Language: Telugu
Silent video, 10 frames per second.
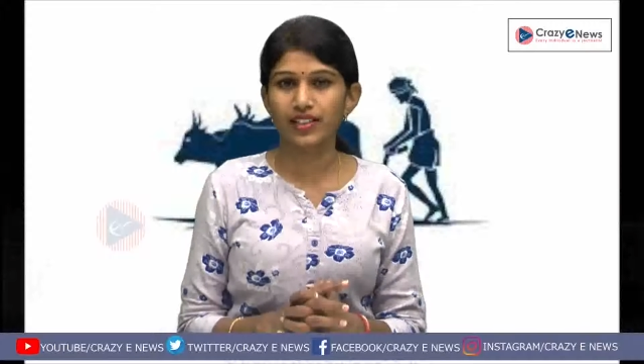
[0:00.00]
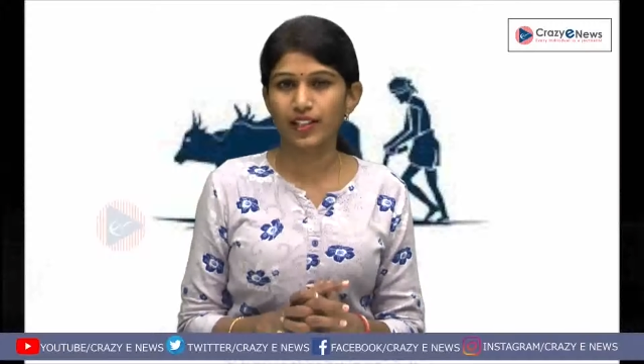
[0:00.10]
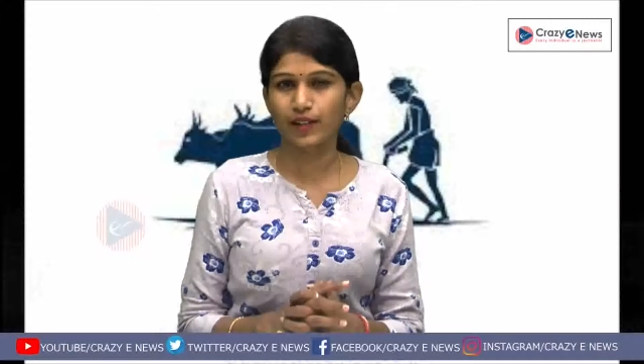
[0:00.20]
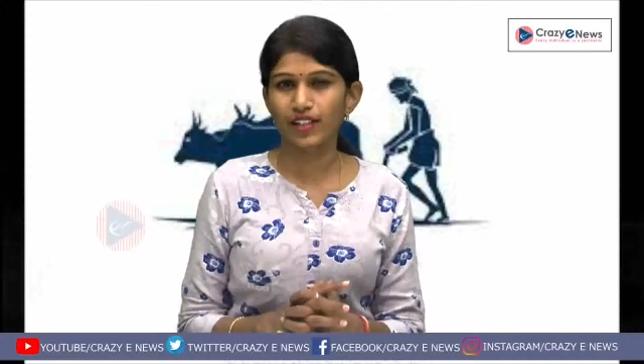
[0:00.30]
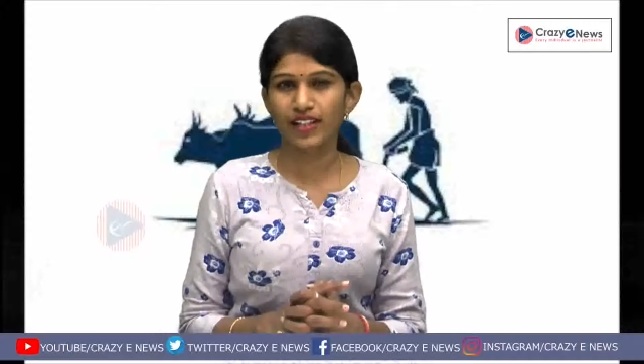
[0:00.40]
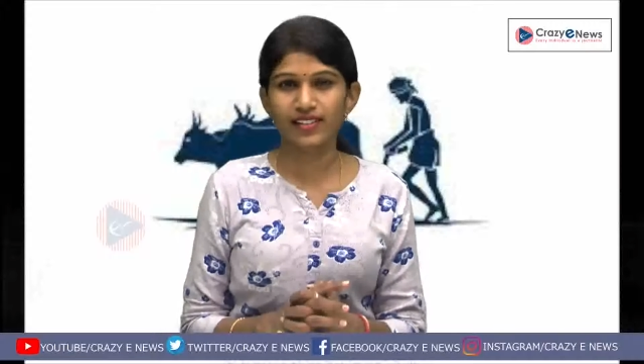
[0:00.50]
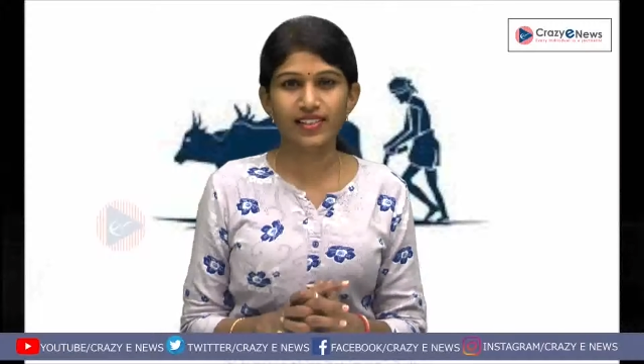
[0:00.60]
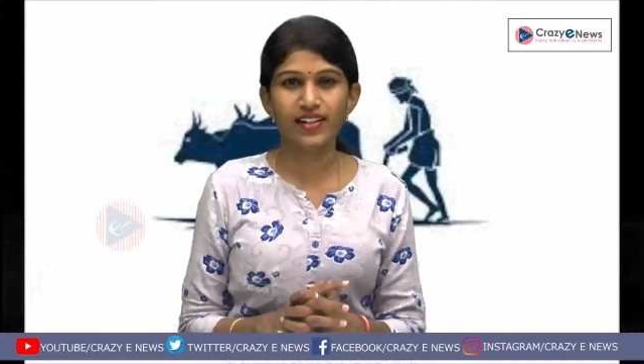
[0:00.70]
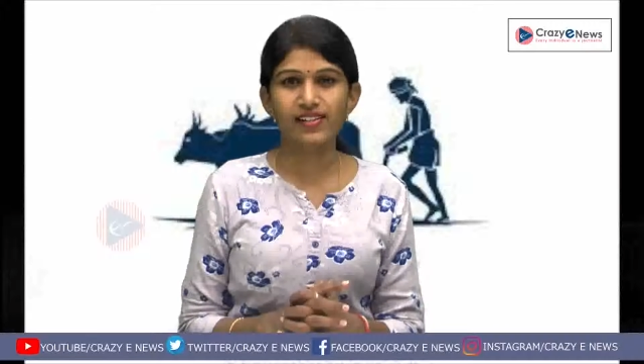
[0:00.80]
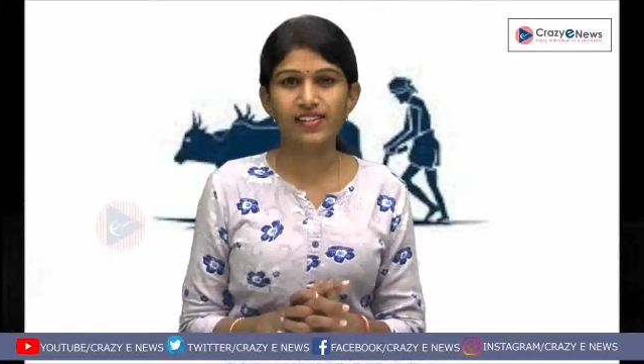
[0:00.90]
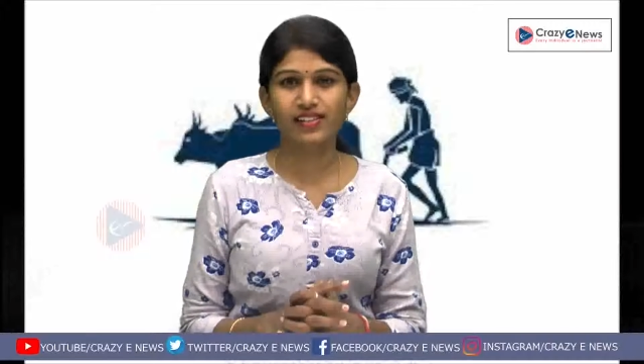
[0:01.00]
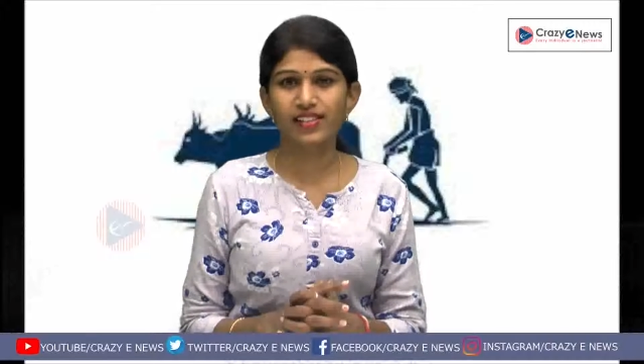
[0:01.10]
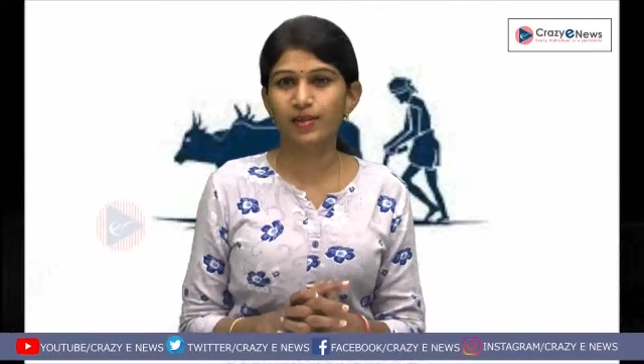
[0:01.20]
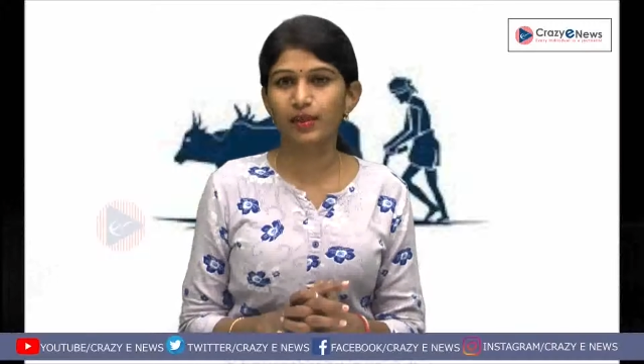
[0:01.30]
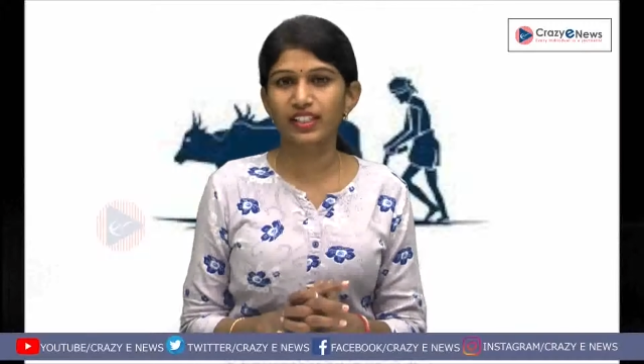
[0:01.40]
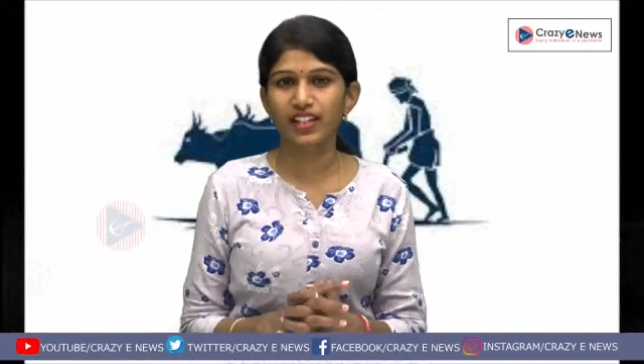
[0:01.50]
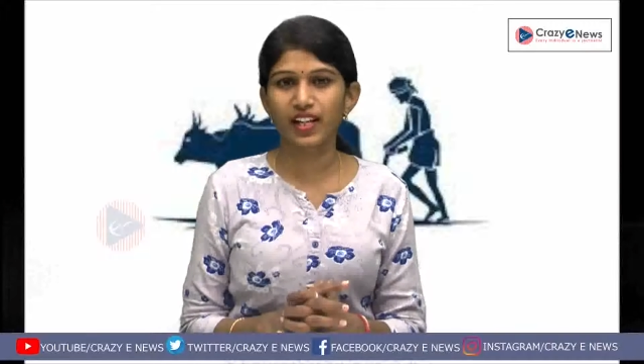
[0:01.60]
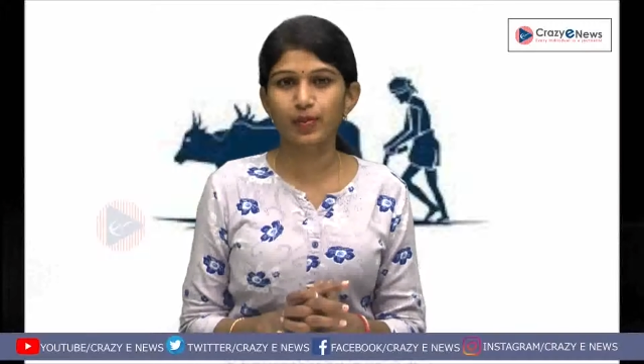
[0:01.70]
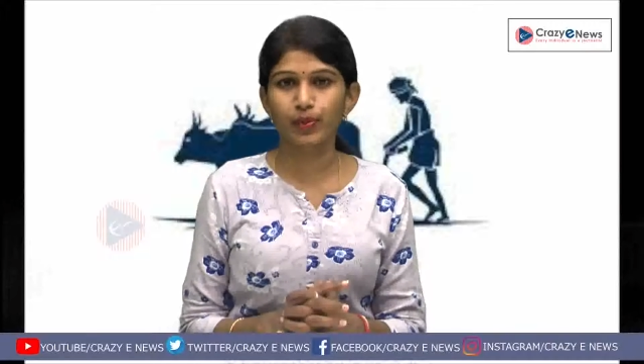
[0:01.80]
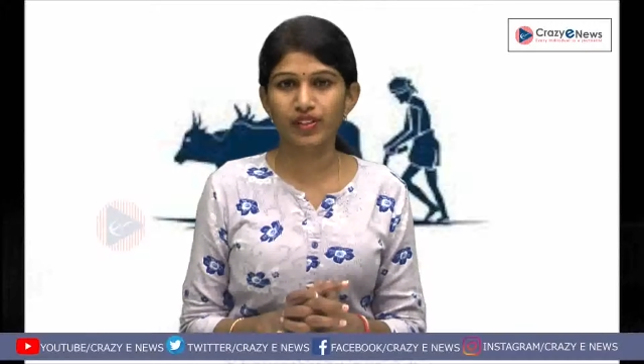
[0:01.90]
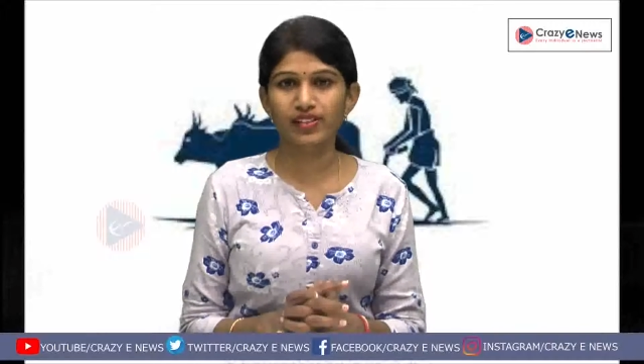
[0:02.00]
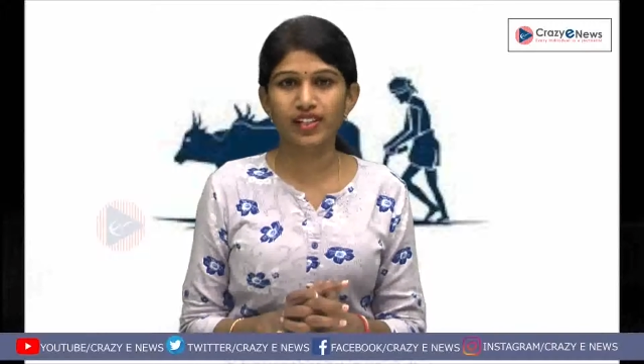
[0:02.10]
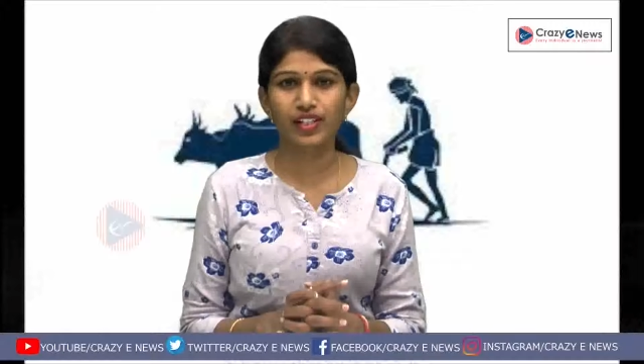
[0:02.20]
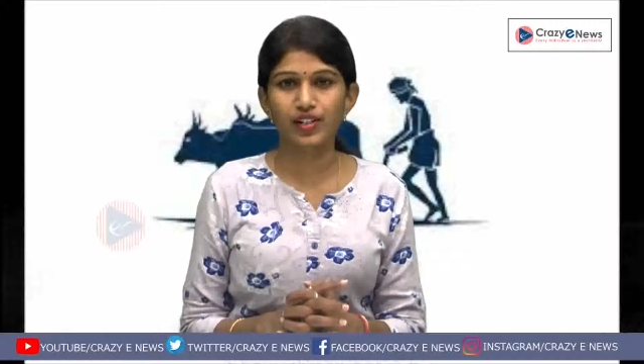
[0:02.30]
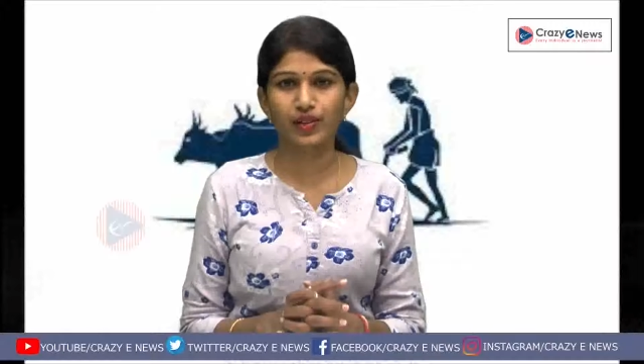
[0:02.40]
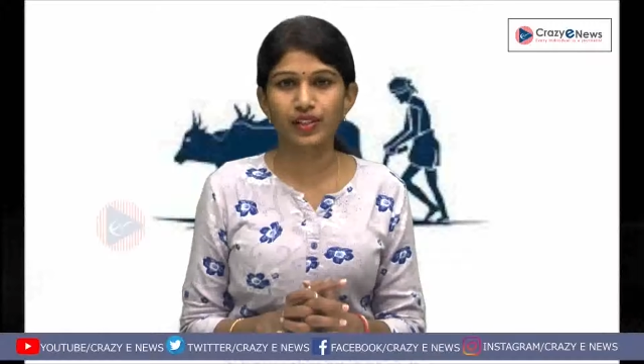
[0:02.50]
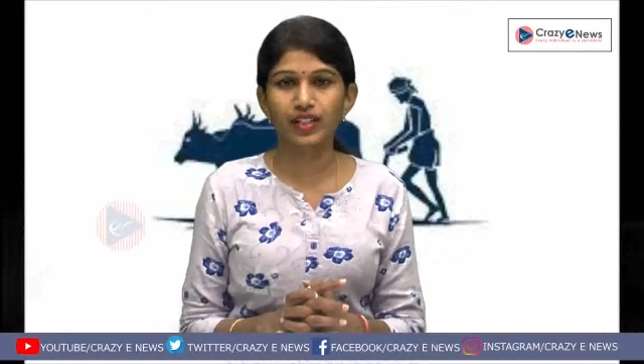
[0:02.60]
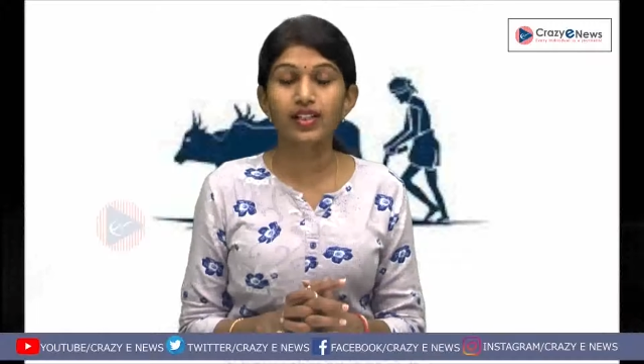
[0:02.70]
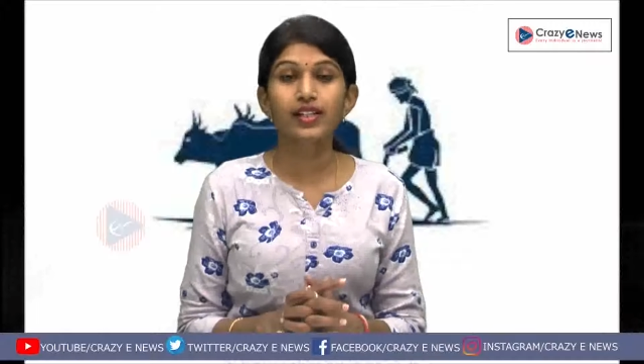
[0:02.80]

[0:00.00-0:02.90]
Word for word: చౌదరి చరణ్ సింగ్ జన్మదినాన్ని పురస్కరించుకొని